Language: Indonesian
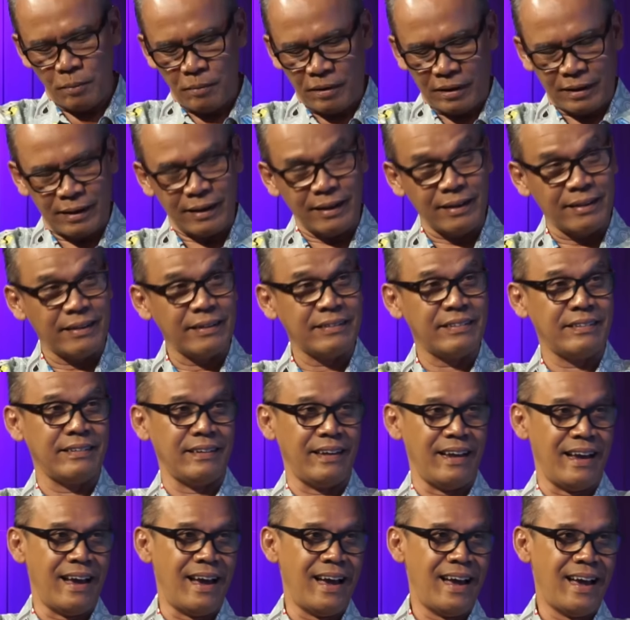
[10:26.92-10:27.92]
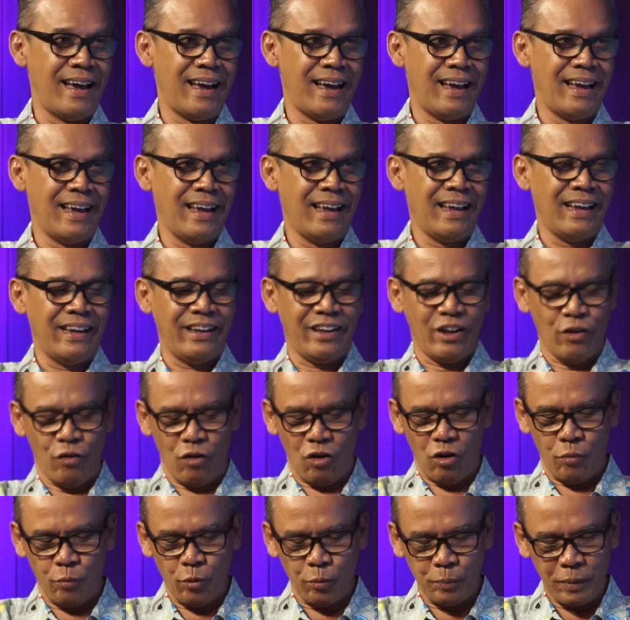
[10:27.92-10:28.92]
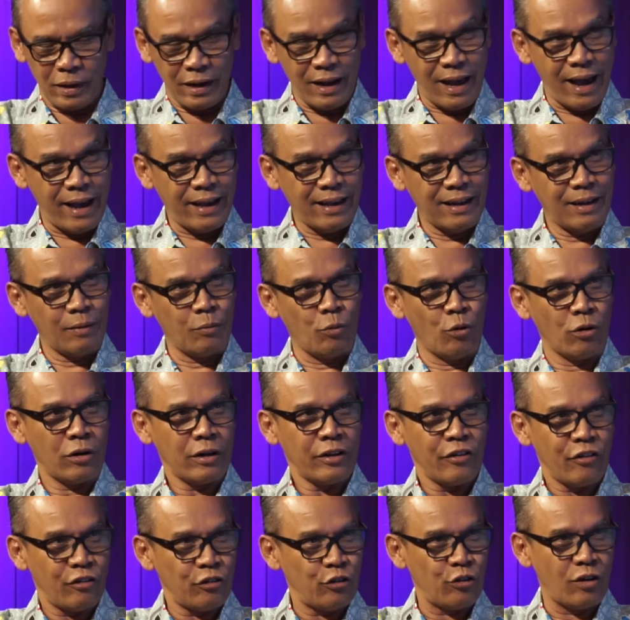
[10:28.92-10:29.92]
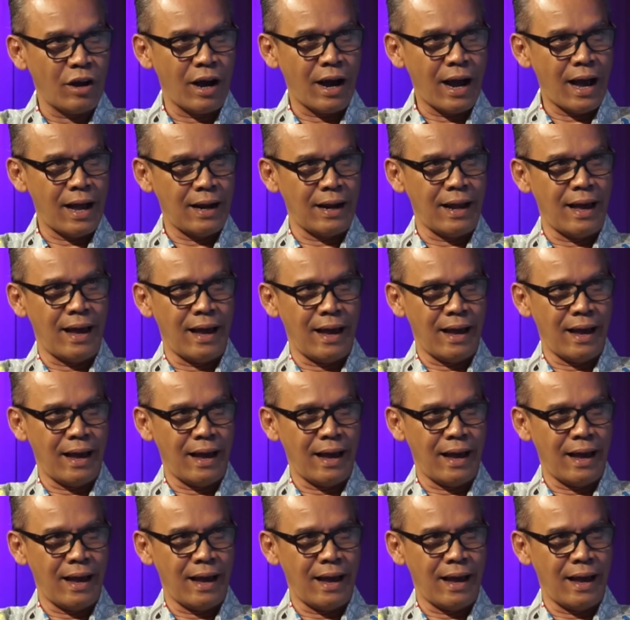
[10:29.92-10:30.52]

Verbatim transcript: mengkritisi ya. Iya. Ya walaupun pada akhirnya Borneo juga kalah.